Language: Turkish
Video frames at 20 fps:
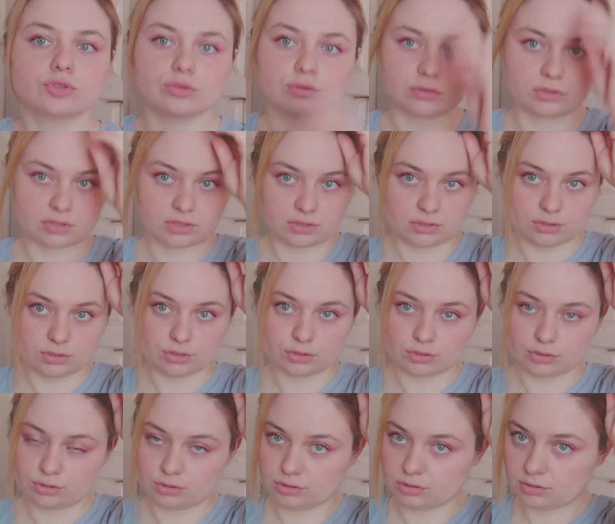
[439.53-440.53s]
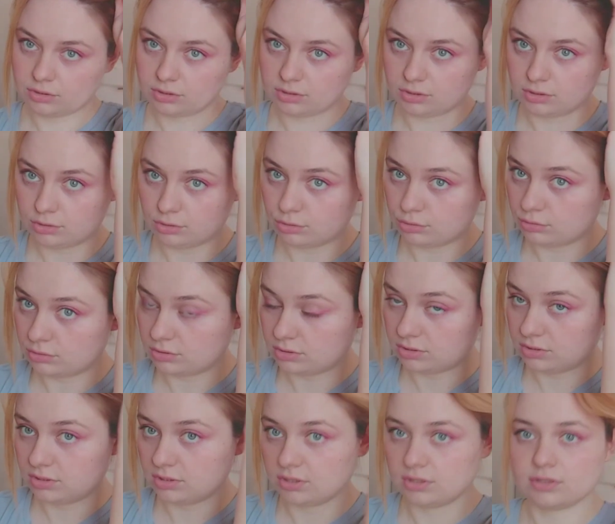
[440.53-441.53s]
Şuradan da çıkacak. Hatta
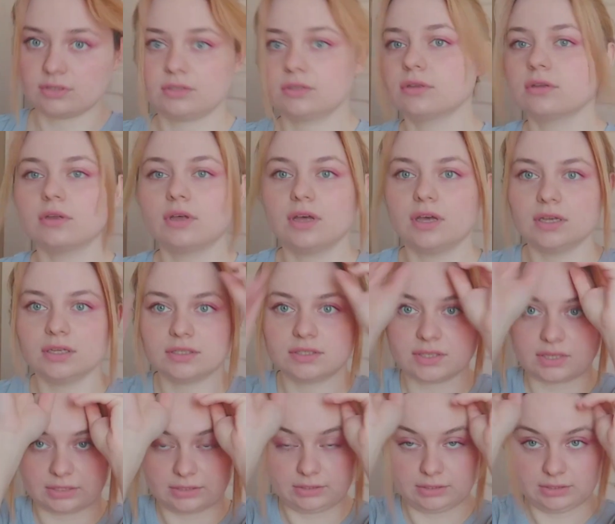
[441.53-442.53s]
şunları da az